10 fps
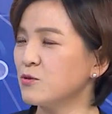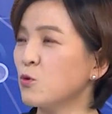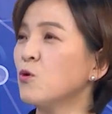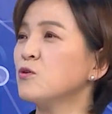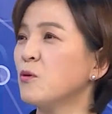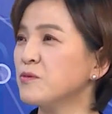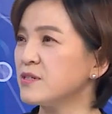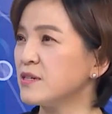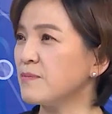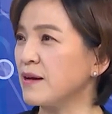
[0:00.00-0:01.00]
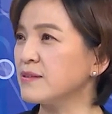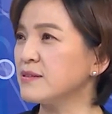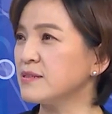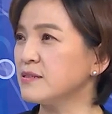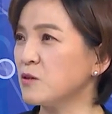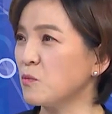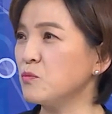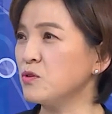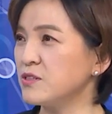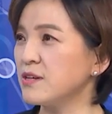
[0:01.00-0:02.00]
조건 없이 받으신
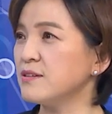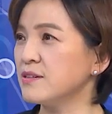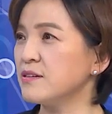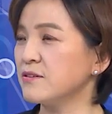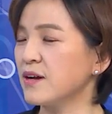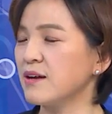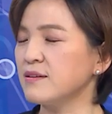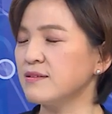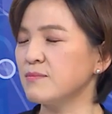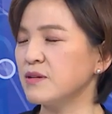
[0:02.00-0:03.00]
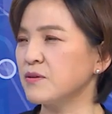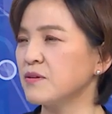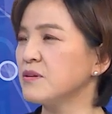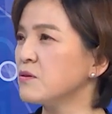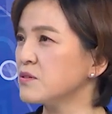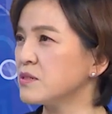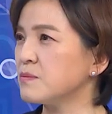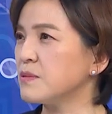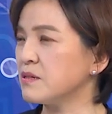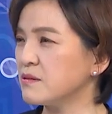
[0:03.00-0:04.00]
선물, 재능 이런 카리스마적인
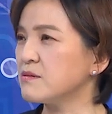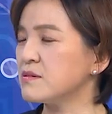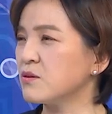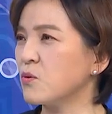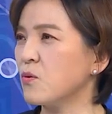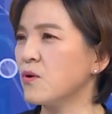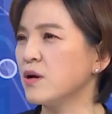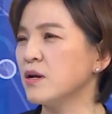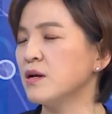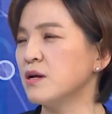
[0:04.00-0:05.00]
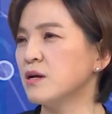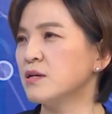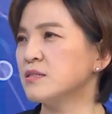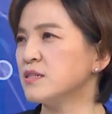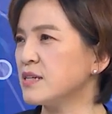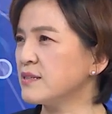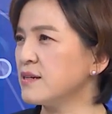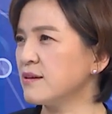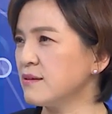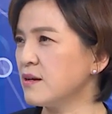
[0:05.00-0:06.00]
리더십이 있으시고, 예. 제자들
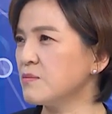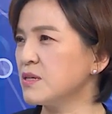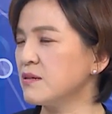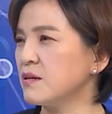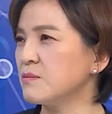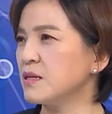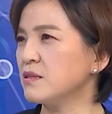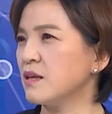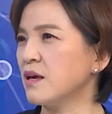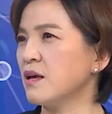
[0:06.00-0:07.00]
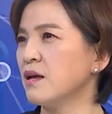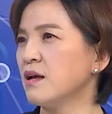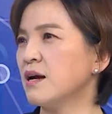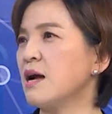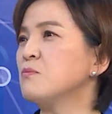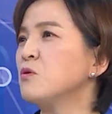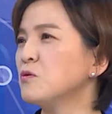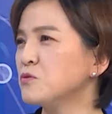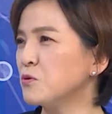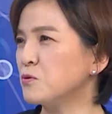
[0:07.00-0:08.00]
한 사람 한 사람한테
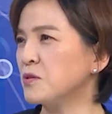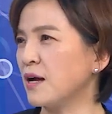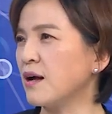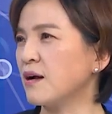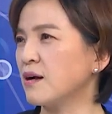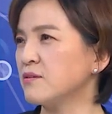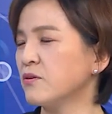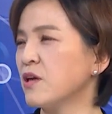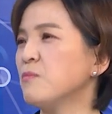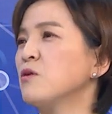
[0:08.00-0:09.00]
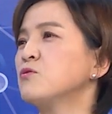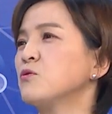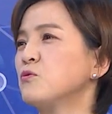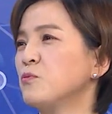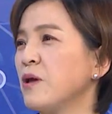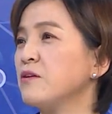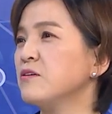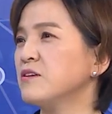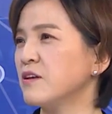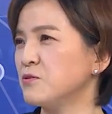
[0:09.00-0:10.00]
감성적으로 다가가서 개별적으로
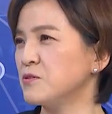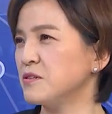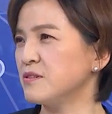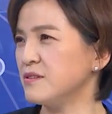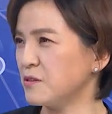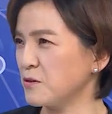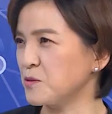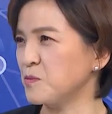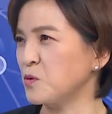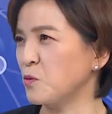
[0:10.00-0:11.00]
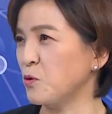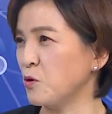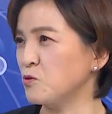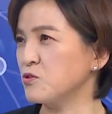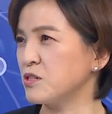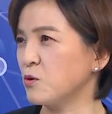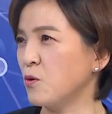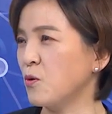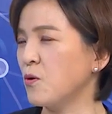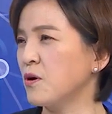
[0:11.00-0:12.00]
배려를 해주시는 리더십도
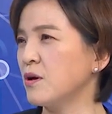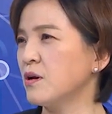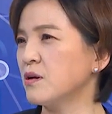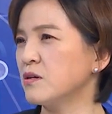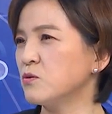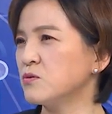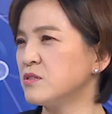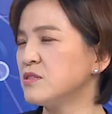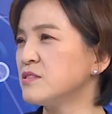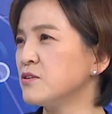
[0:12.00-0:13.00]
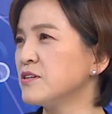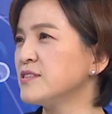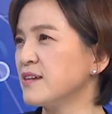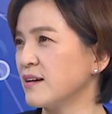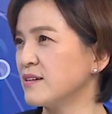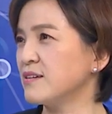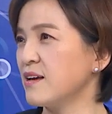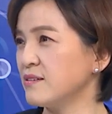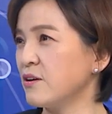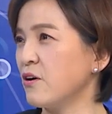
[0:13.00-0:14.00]
보여주시고, 그리고 지적인 자극을
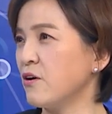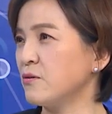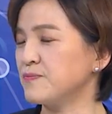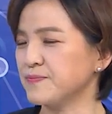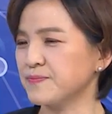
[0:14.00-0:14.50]
해서